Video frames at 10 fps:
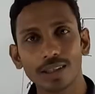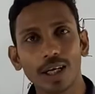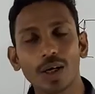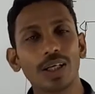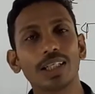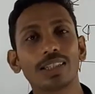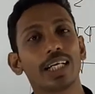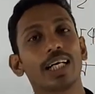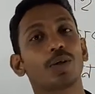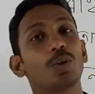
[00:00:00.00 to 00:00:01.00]
তাহলে
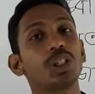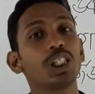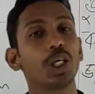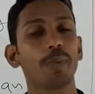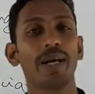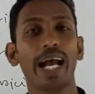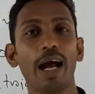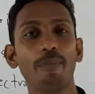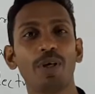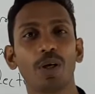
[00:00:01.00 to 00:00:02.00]
সে খুশি হবে
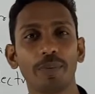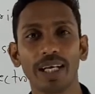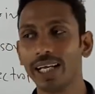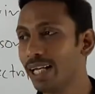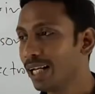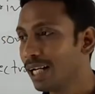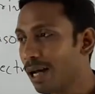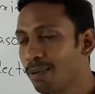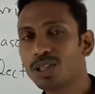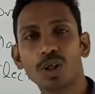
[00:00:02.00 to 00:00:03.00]
হ্যাপি হবে
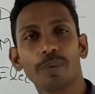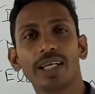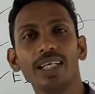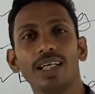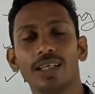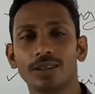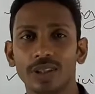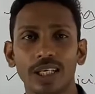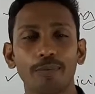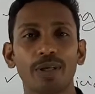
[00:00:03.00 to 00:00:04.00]
নামার সময়
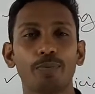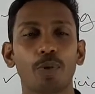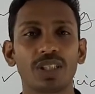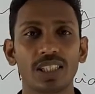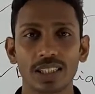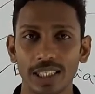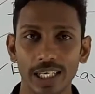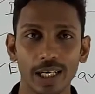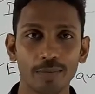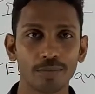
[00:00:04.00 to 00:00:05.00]
যদি আপনার পঞ্চাশ
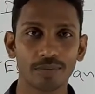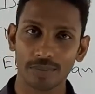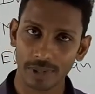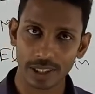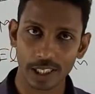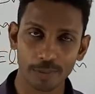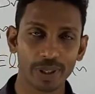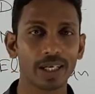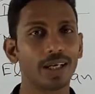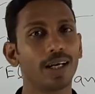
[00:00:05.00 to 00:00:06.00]
দেড়
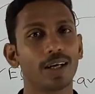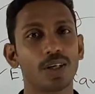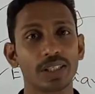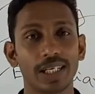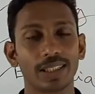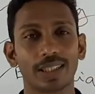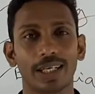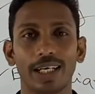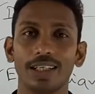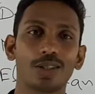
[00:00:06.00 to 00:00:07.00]
ট্রিপের কন্ট্রাক্ট
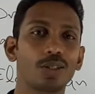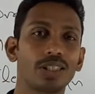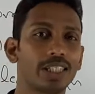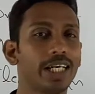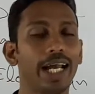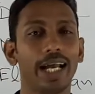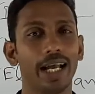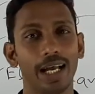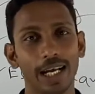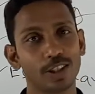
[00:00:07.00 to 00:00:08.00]
থাকে তো সে
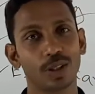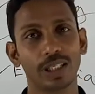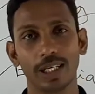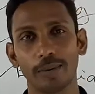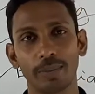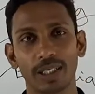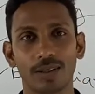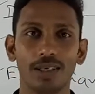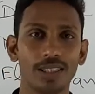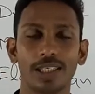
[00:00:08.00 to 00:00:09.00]
একশো দেড়াম বের
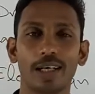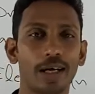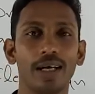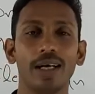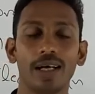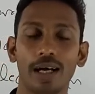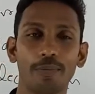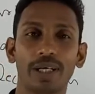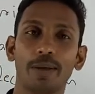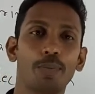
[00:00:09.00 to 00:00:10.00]
করলে সেটা
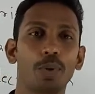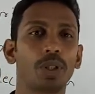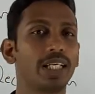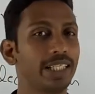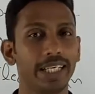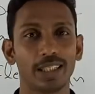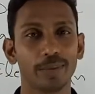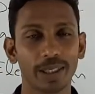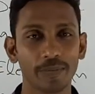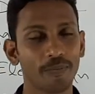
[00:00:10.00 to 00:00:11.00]
আপনাকে পুরোটাই দিয়ে দিবে